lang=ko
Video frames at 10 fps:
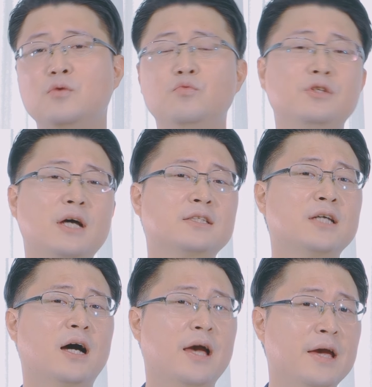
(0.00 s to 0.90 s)

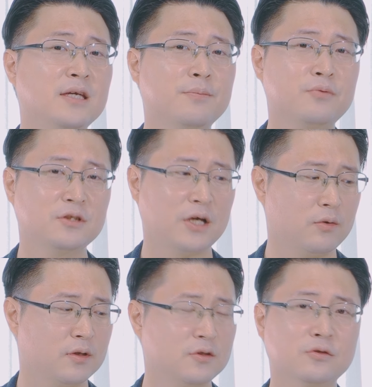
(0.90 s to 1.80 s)
위상차 AF를
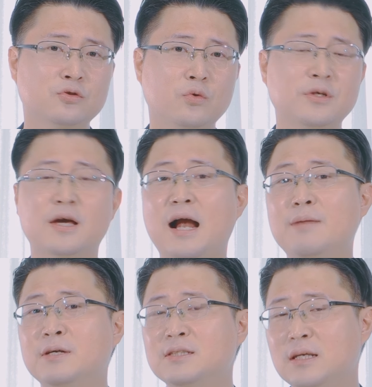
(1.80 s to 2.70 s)
사용하는 소니
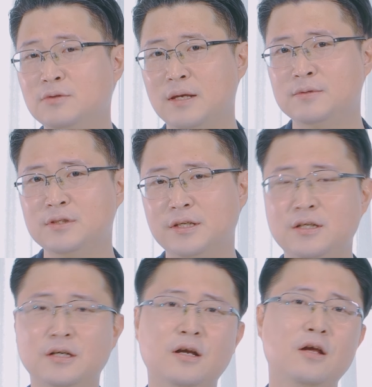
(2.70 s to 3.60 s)

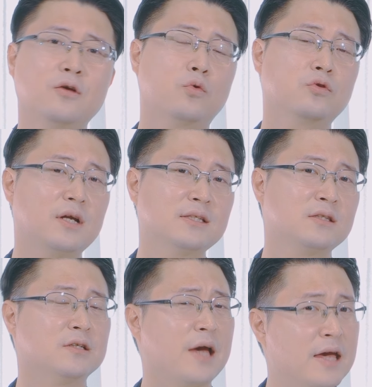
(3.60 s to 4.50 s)
알파7M3를
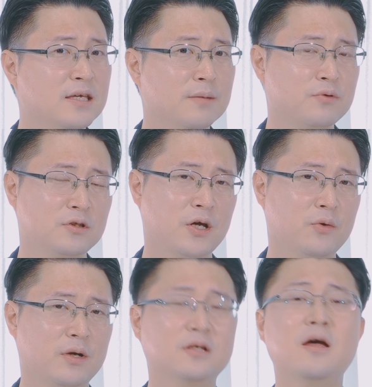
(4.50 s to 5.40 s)
콘트라스트 AF를
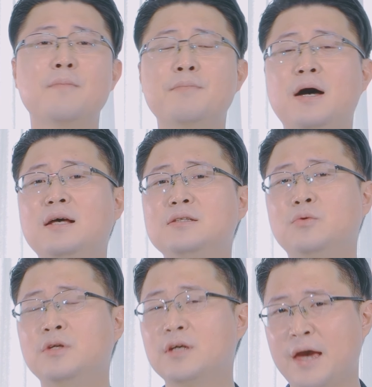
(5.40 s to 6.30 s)
사용하는
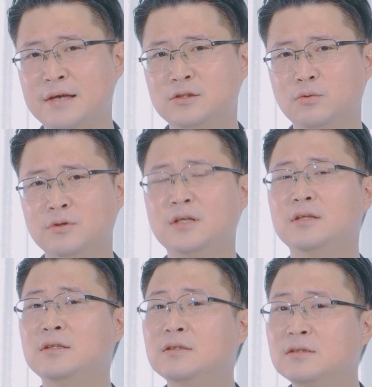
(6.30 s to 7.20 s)
파나소닉
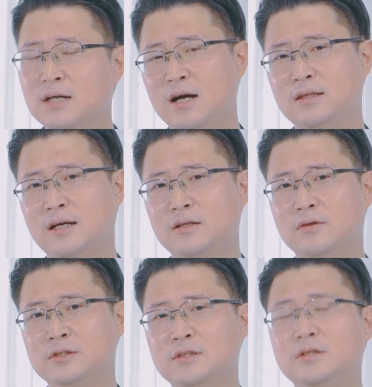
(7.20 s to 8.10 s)
S1이 능가한다는
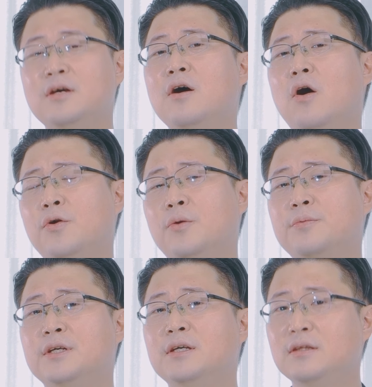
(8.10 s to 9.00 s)
것은
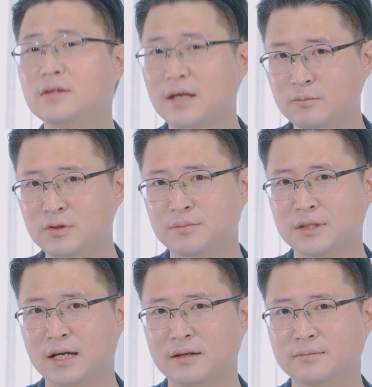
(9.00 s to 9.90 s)
어렵기 때문입니다.